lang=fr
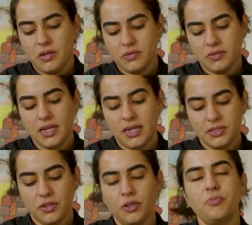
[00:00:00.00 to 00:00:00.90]
on la laisse
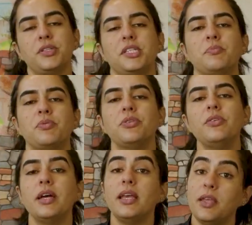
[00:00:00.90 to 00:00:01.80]
dans notre petit pot
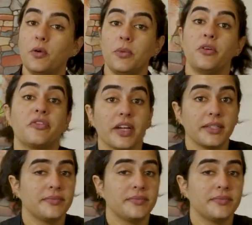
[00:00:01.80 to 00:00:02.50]
et on met au frais.